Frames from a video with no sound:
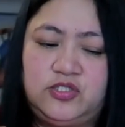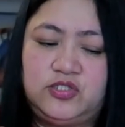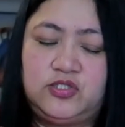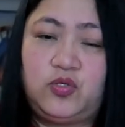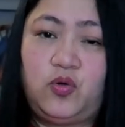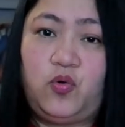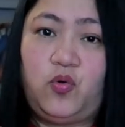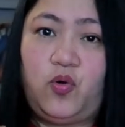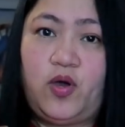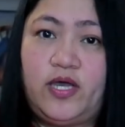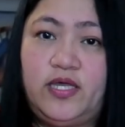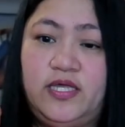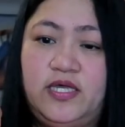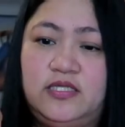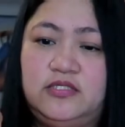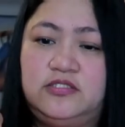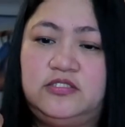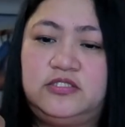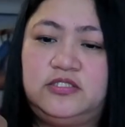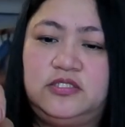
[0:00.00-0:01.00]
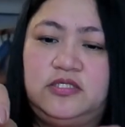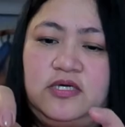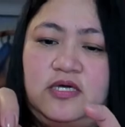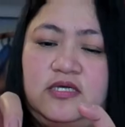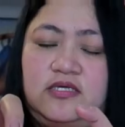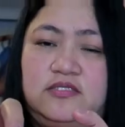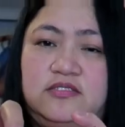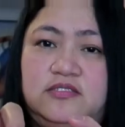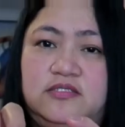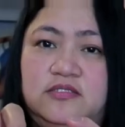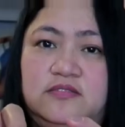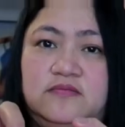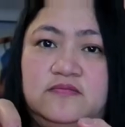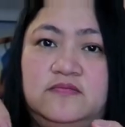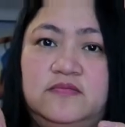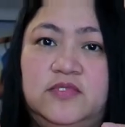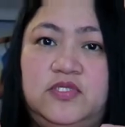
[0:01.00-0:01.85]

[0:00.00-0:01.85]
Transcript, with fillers: So, ayan siya, guys.